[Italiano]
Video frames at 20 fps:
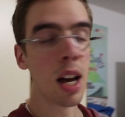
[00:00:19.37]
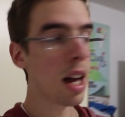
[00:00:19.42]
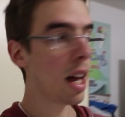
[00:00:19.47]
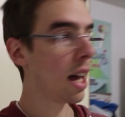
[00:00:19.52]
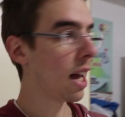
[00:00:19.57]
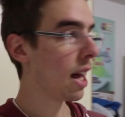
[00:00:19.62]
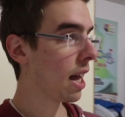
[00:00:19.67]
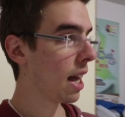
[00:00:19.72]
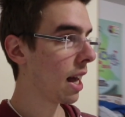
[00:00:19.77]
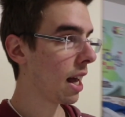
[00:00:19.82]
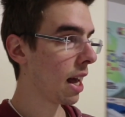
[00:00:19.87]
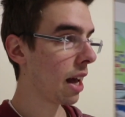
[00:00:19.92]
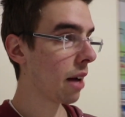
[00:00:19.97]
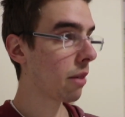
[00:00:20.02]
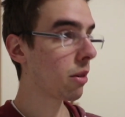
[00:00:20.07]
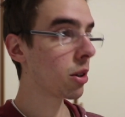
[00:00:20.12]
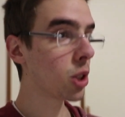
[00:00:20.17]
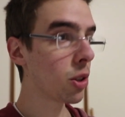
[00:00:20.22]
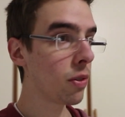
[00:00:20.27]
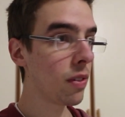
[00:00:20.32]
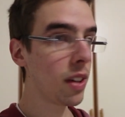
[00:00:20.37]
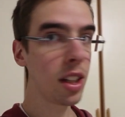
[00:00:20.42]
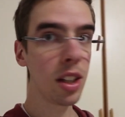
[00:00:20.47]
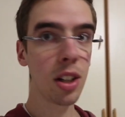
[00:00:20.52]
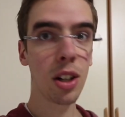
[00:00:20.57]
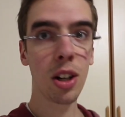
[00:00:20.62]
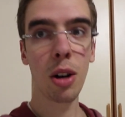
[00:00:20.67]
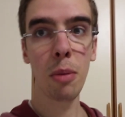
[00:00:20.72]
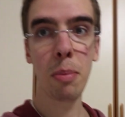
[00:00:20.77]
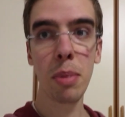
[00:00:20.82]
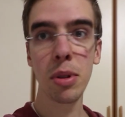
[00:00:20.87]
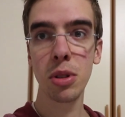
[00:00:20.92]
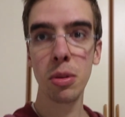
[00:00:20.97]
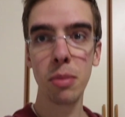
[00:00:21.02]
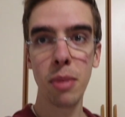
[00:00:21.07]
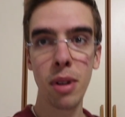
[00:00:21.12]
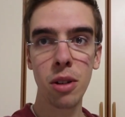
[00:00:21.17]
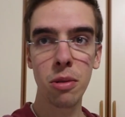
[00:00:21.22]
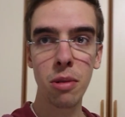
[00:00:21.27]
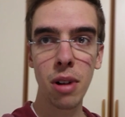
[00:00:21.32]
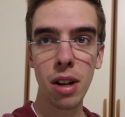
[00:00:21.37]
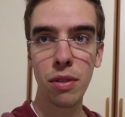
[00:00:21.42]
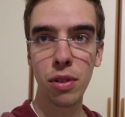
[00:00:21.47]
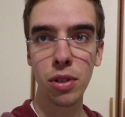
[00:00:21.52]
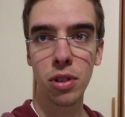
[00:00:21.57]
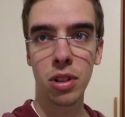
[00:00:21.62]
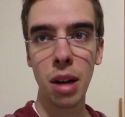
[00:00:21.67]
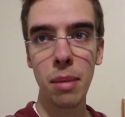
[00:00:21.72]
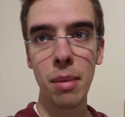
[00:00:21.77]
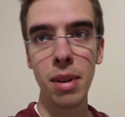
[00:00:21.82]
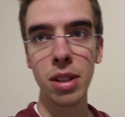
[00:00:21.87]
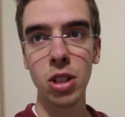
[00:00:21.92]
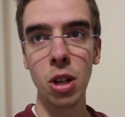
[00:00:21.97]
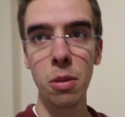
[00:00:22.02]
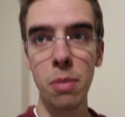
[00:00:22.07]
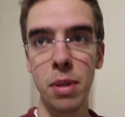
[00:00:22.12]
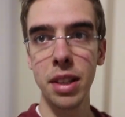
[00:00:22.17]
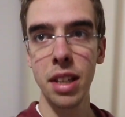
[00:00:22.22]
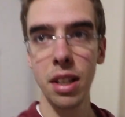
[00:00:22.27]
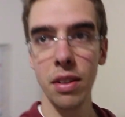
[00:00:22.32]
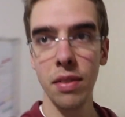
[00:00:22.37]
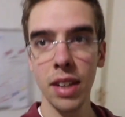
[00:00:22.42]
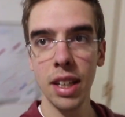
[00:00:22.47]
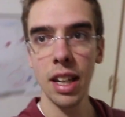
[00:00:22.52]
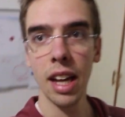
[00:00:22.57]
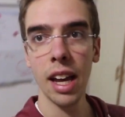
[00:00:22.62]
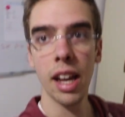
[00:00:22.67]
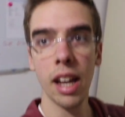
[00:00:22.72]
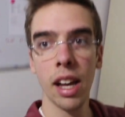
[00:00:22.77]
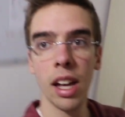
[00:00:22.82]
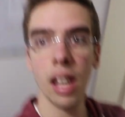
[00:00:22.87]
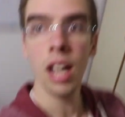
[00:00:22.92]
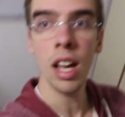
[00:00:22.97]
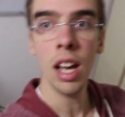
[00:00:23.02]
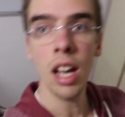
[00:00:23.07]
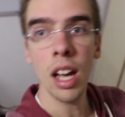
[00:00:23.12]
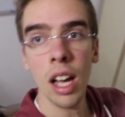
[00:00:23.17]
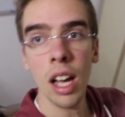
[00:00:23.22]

Eh, questo video ho preso in mano qua la fotocamera solo per dirvi che